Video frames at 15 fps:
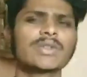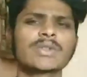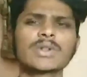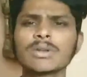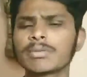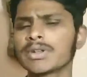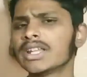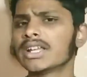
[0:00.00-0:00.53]
ஸோ
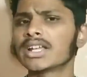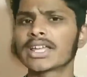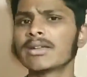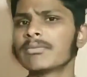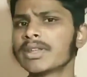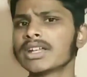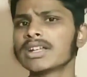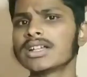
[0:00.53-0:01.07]
இப்போ நீங்க
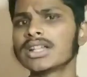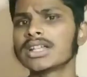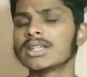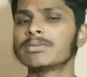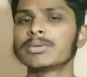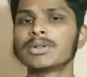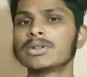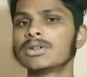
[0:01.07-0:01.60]
கேட்பீங்க
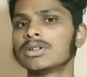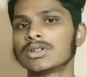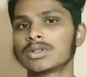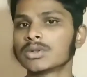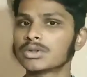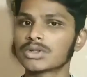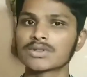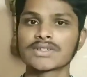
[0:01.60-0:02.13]
இப்போ
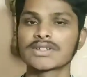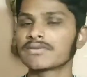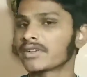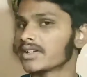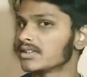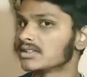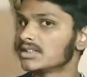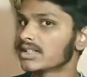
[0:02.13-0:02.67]
டூ தௌசண்ட்
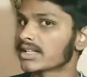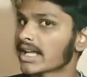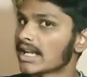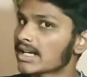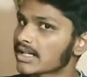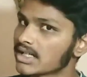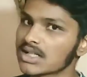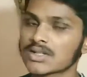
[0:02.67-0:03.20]
ஃபைவ் ஹண்ட்ரட்
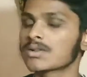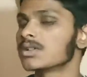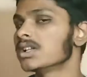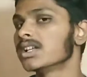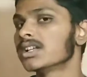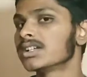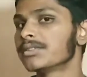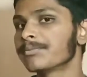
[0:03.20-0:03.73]
கேலரின்னு
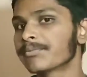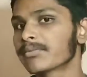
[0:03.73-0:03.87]
சொன்னீங்க